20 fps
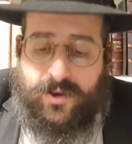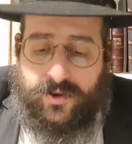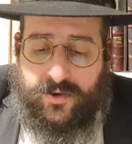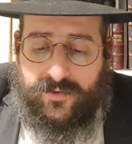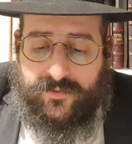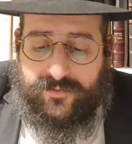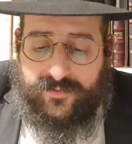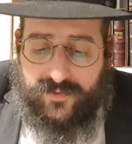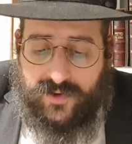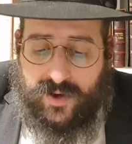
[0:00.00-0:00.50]

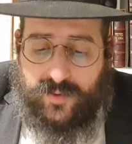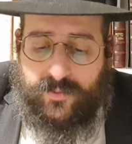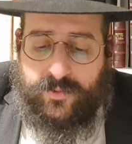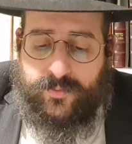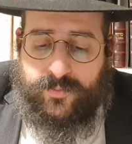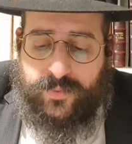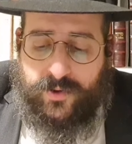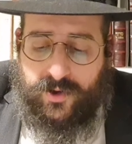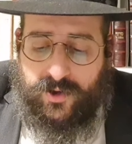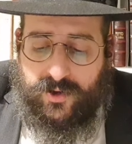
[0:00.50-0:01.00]
Envoie
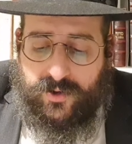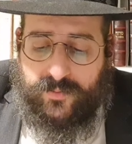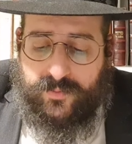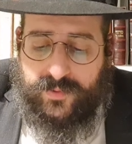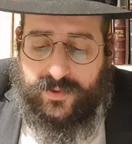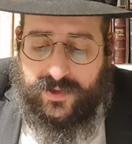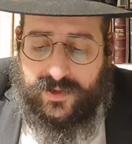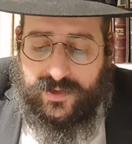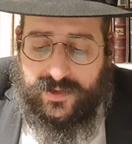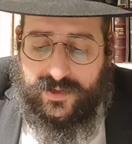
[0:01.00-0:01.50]
mon
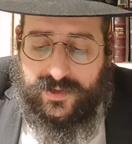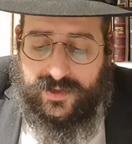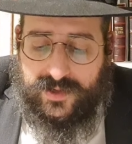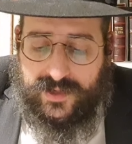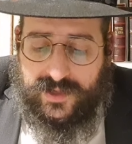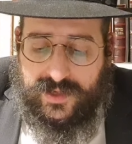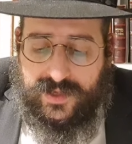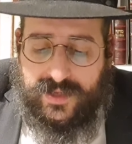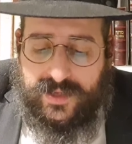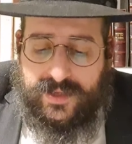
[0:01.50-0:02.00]
peuple
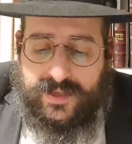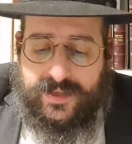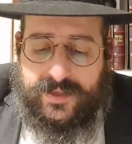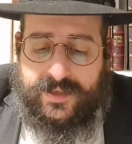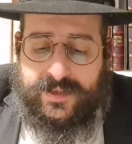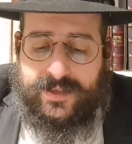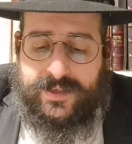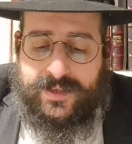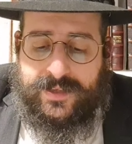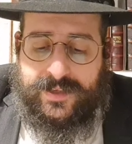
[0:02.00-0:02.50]

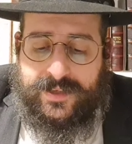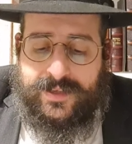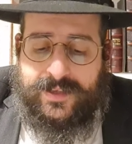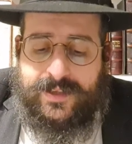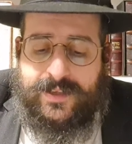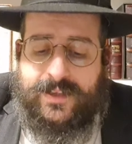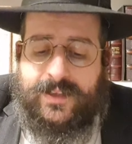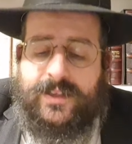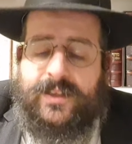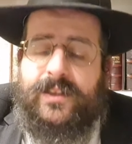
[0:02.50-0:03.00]

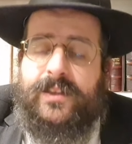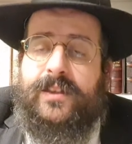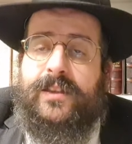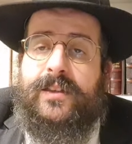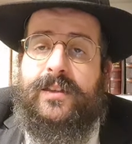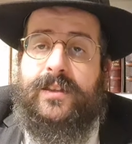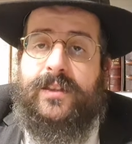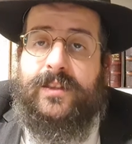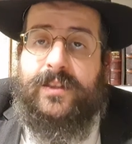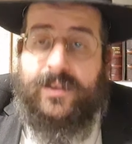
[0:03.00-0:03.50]

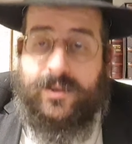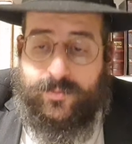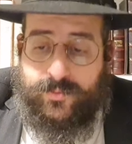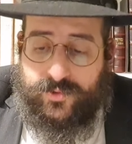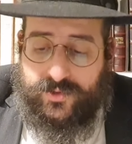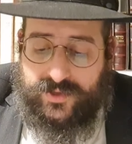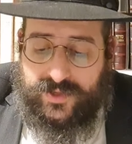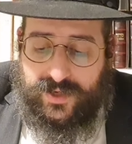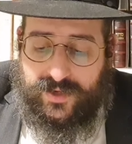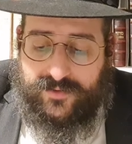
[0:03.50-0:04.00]
et qu'il
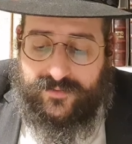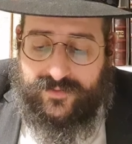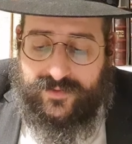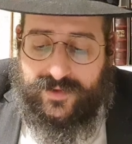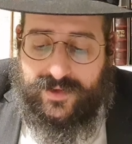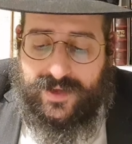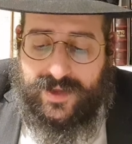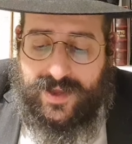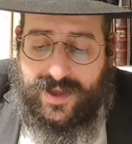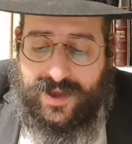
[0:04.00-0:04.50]
me serve.
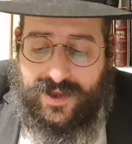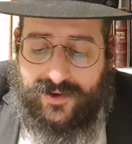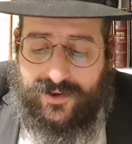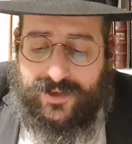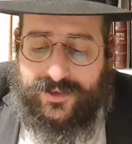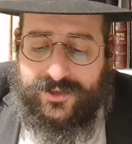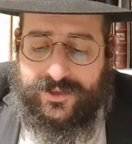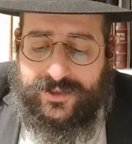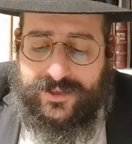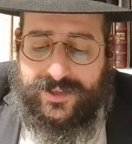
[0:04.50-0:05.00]

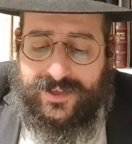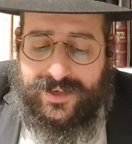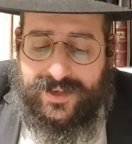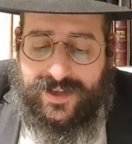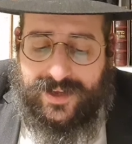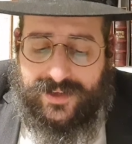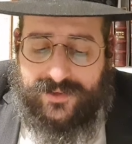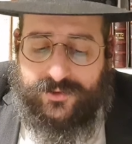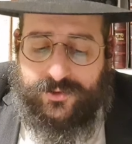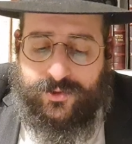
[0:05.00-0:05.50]
Alors j'ai dit les
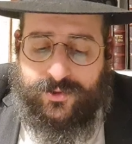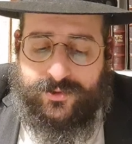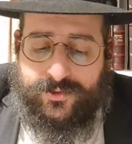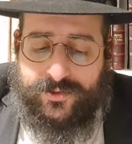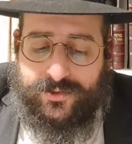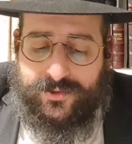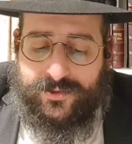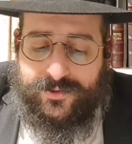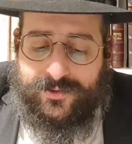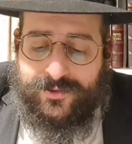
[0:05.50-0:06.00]
anot,
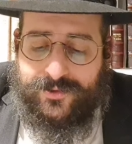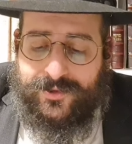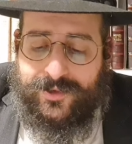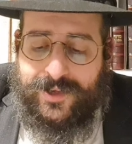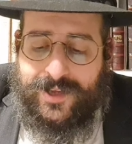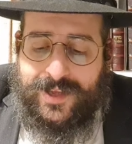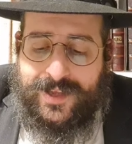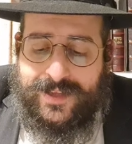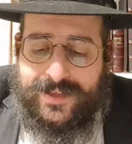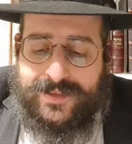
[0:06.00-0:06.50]

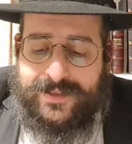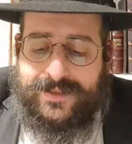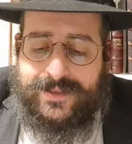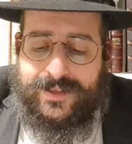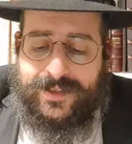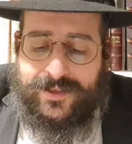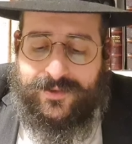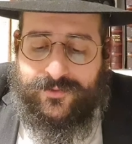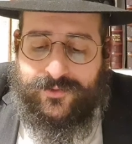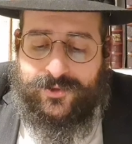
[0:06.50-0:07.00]

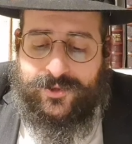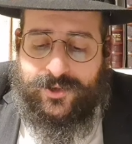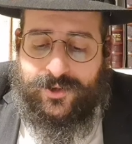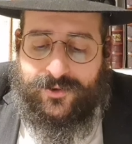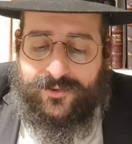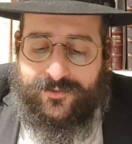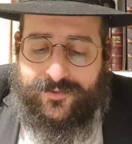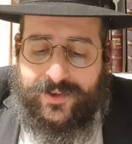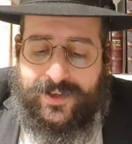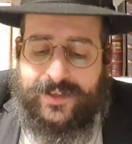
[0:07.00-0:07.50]
ici qui veut dire
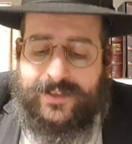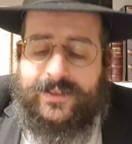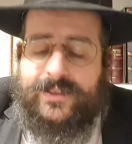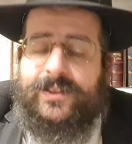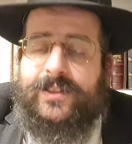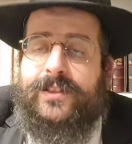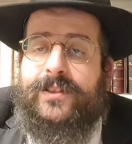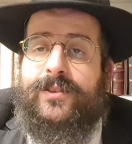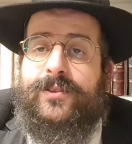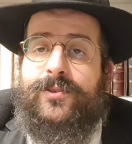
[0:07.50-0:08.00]
en
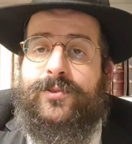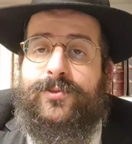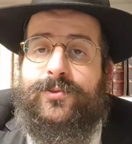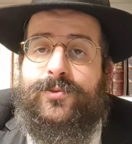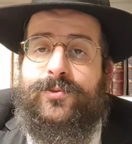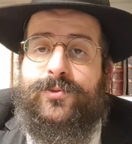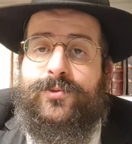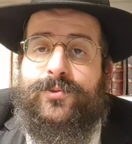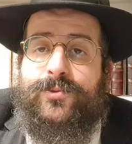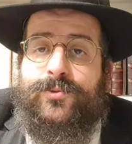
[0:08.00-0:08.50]
fait
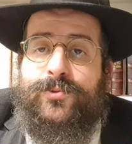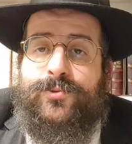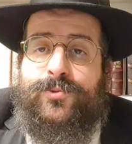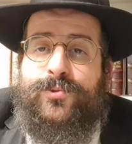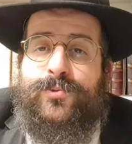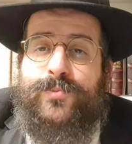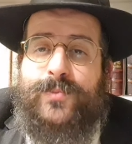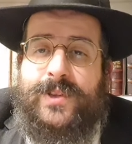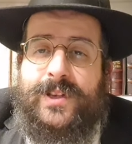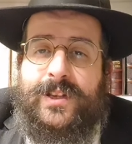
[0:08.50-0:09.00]

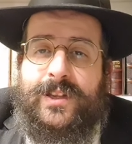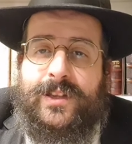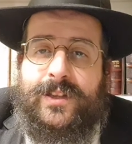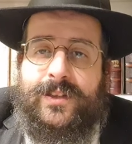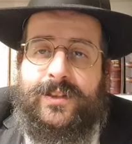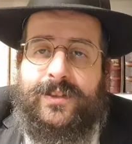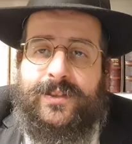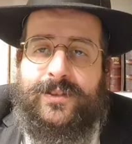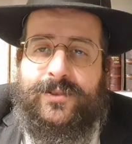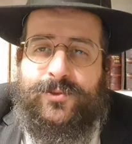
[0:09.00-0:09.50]

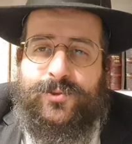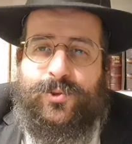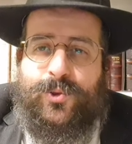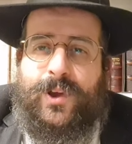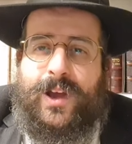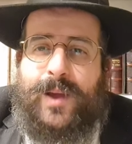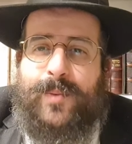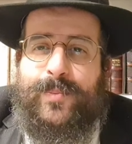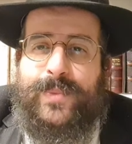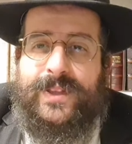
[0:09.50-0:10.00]
t'humilier, te
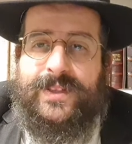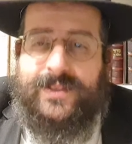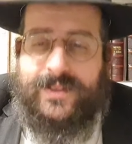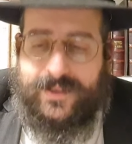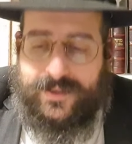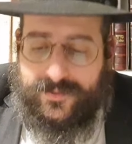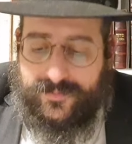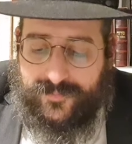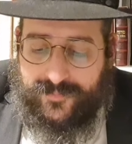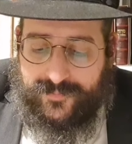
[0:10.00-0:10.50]

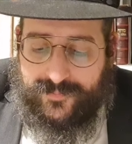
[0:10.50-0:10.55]
rabaisser.